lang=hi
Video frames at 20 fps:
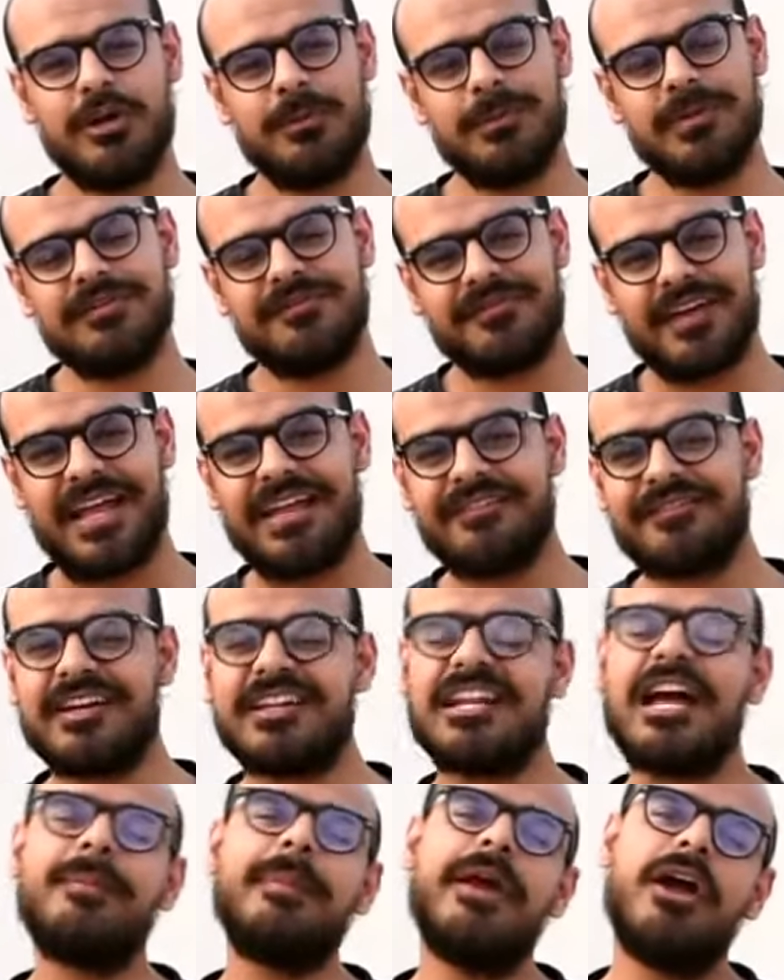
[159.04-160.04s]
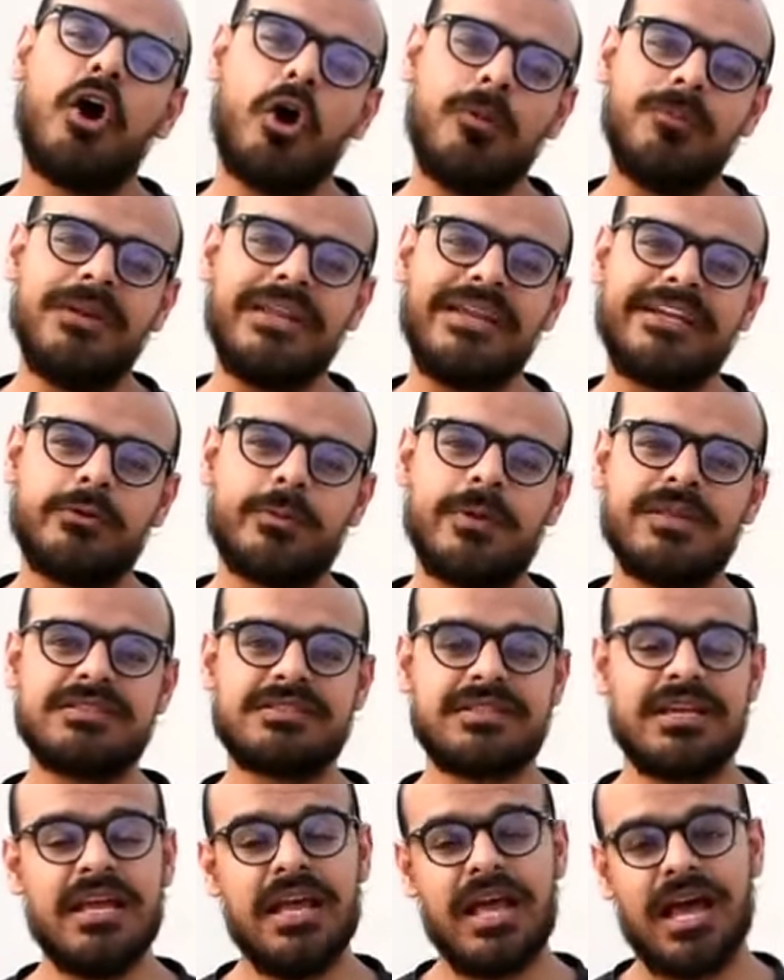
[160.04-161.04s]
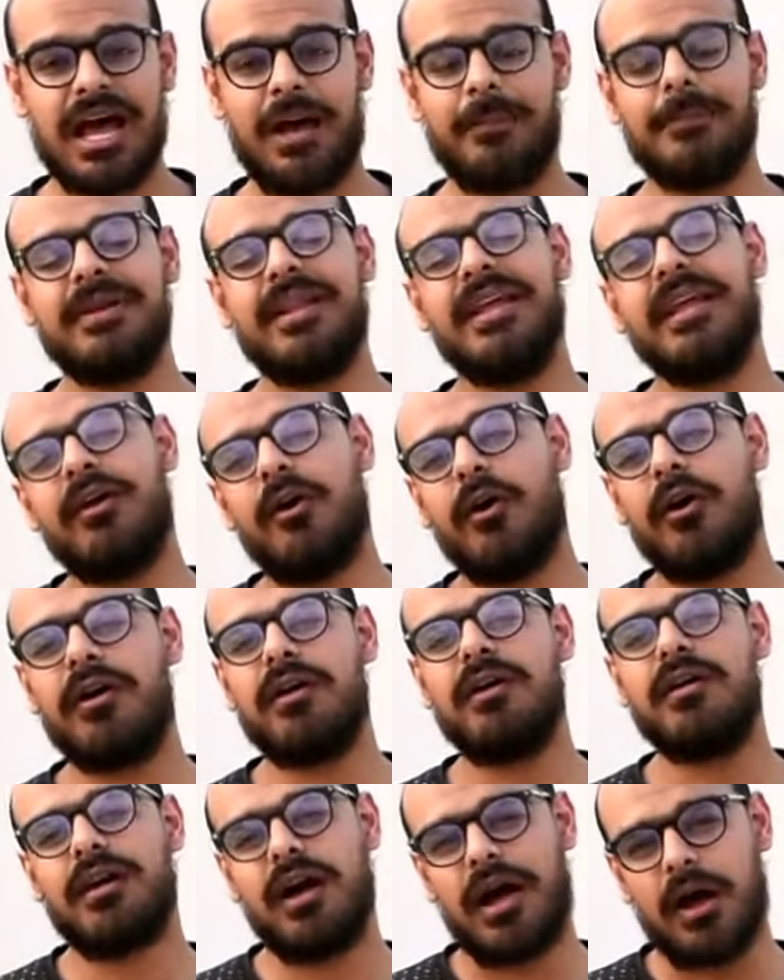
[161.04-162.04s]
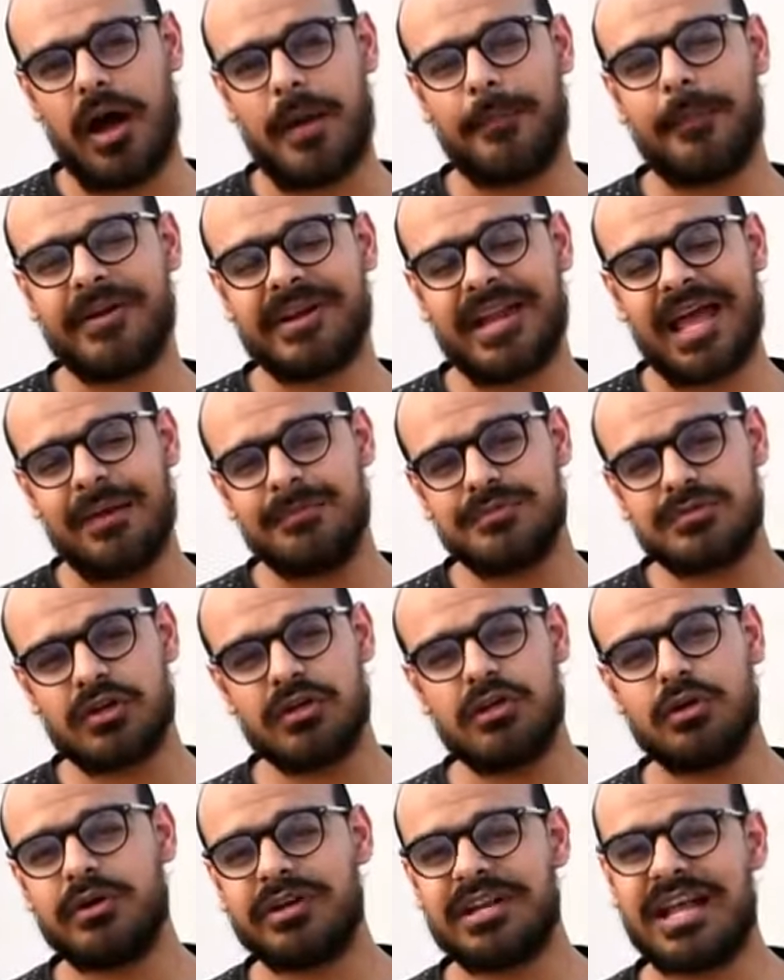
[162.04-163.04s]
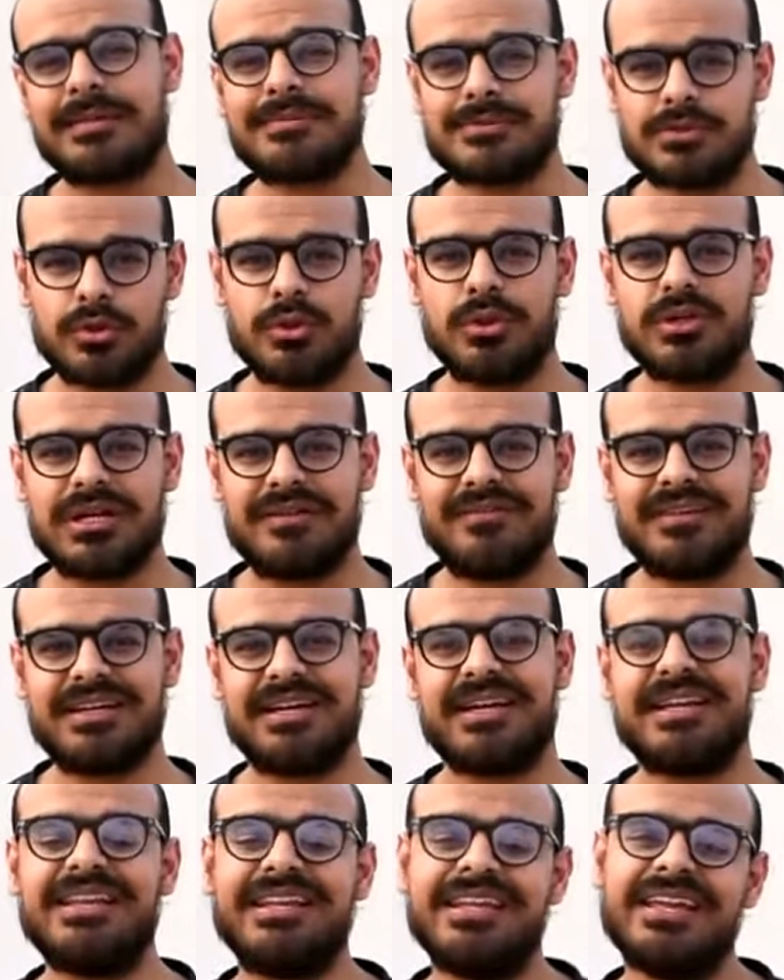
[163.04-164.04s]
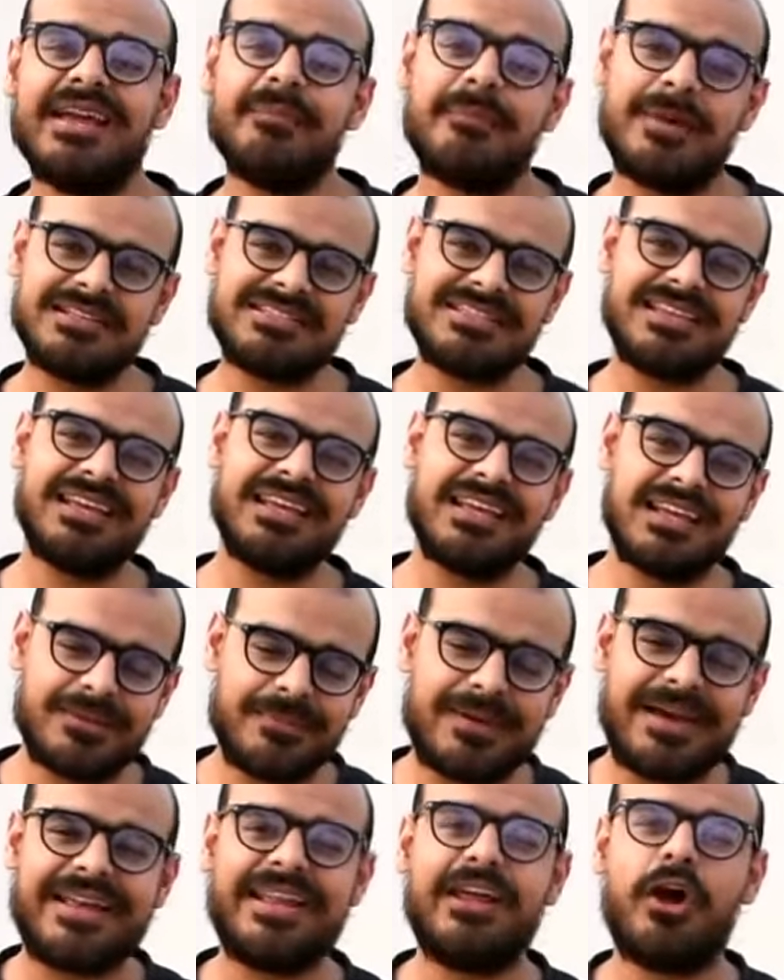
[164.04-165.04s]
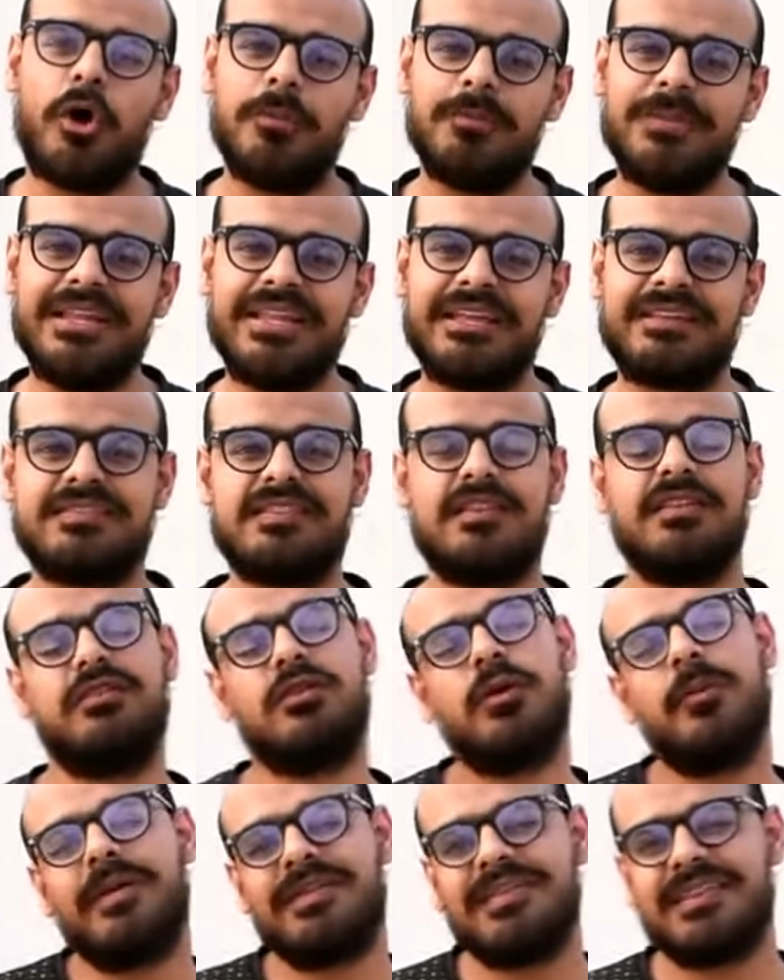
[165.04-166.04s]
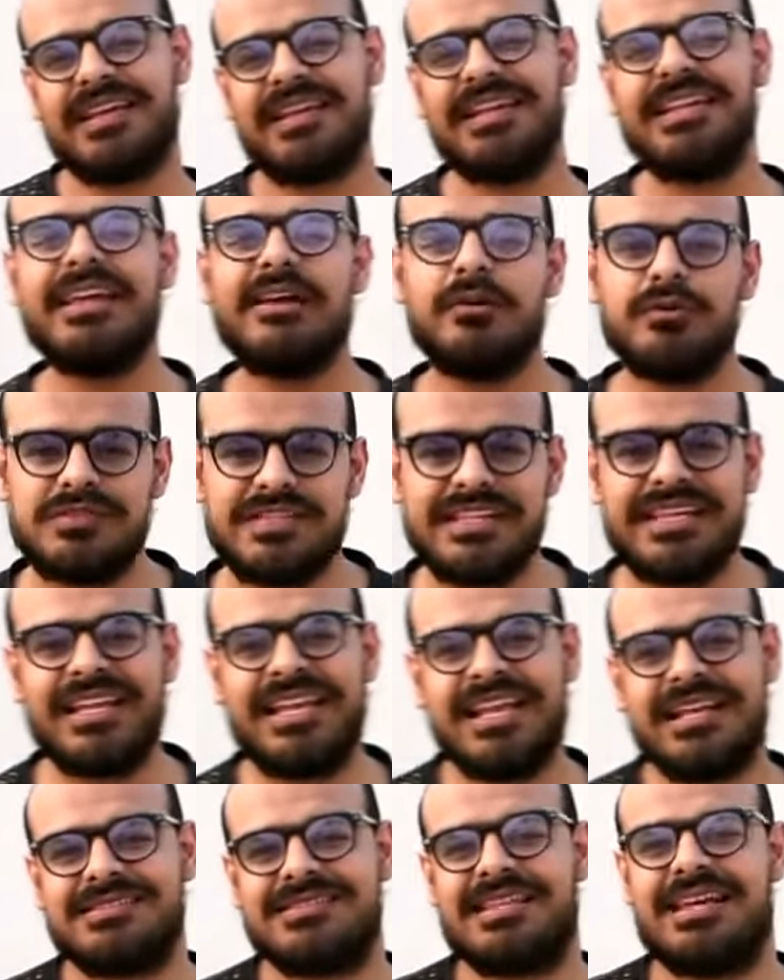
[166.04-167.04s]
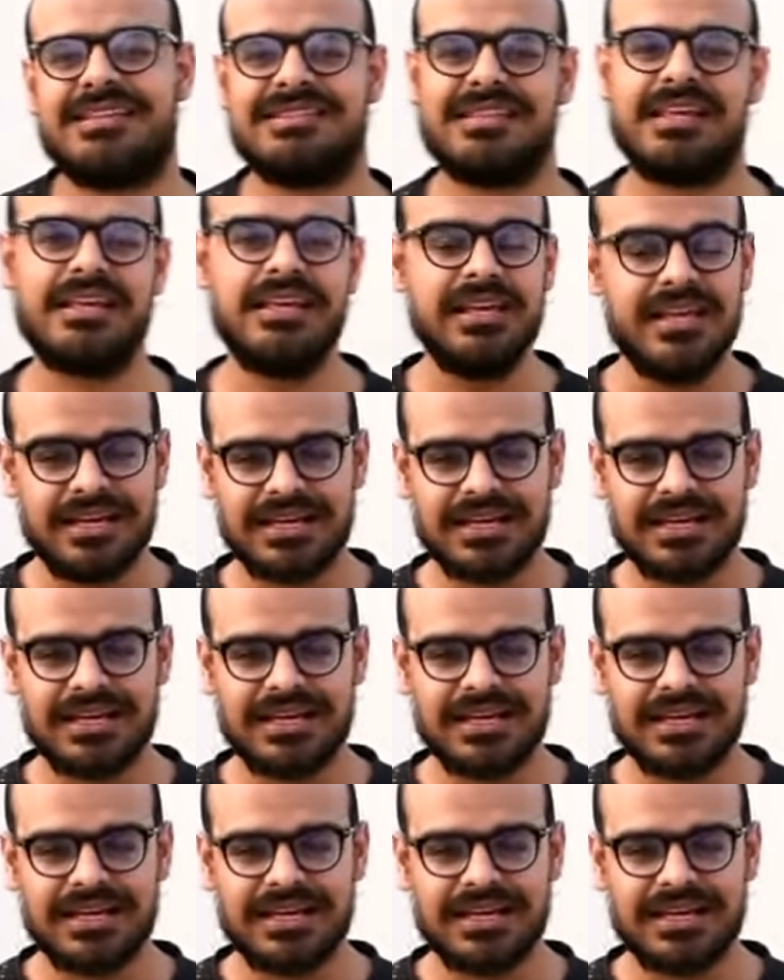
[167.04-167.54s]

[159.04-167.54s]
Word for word: नंबर फाइव का नाम है ओब्लिक ट्विस्ट हमने अपर एब्स और लोअर एब्स दोनों कवर कर लिए हैं बचे हैं हमारे ओब्लिक्स तो बेसिकली ये उसी के लिए एक्सरसाइज है